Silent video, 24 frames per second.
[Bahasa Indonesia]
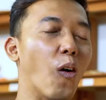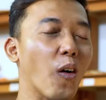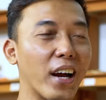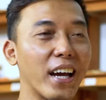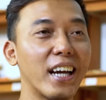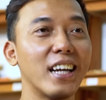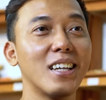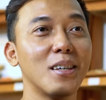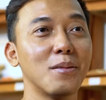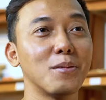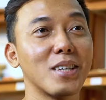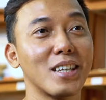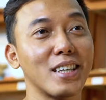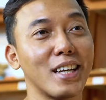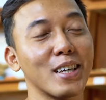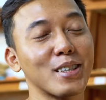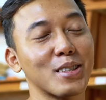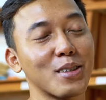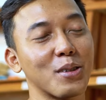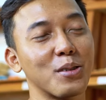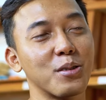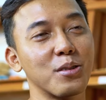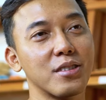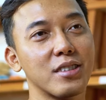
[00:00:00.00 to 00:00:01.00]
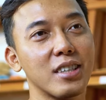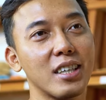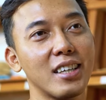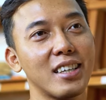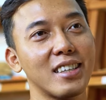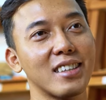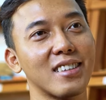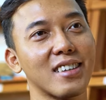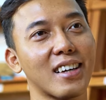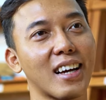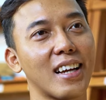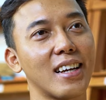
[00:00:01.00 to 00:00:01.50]
oke okay nih bisa dieksekusi
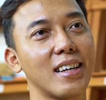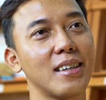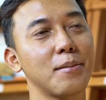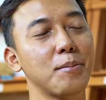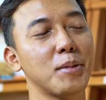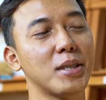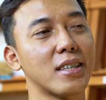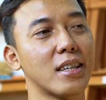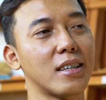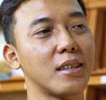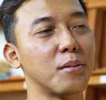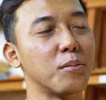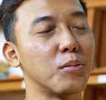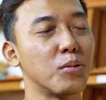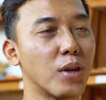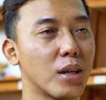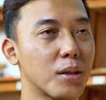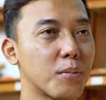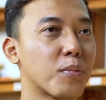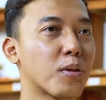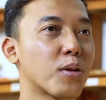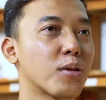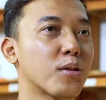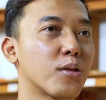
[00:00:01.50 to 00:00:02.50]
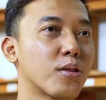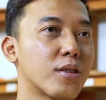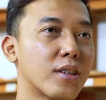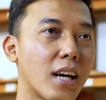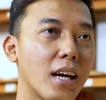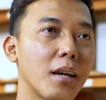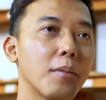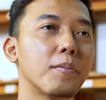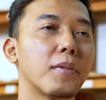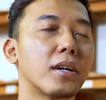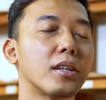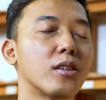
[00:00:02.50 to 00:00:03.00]
gitu kan bisa dibuat
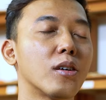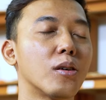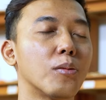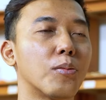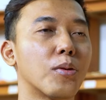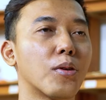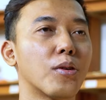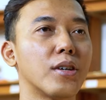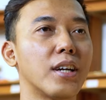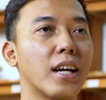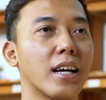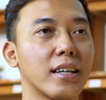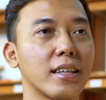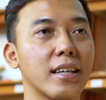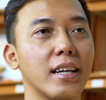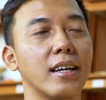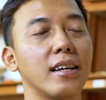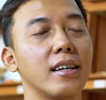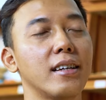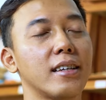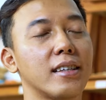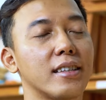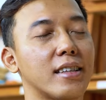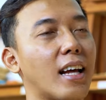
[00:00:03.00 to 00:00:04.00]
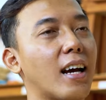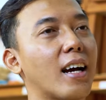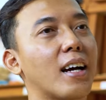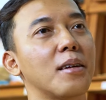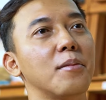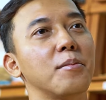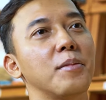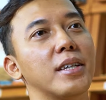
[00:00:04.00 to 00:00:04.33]
prototipe atau produknya kita akan